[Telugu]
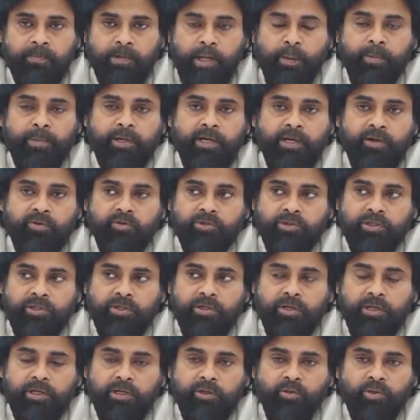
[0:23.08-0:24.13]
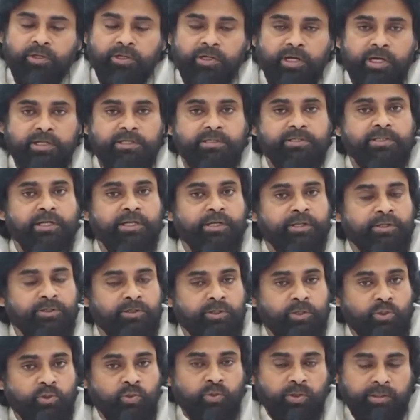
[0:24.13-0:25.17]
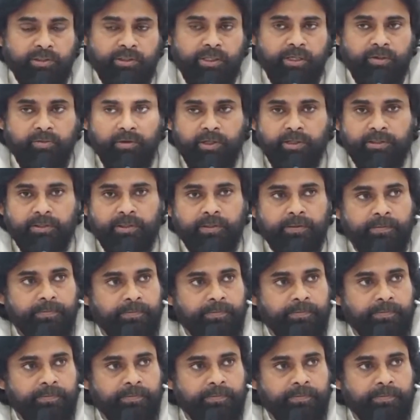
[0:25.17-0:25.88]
అమరావతి అనే ఒక రాజధానిని తీసుకున్న తర్వాత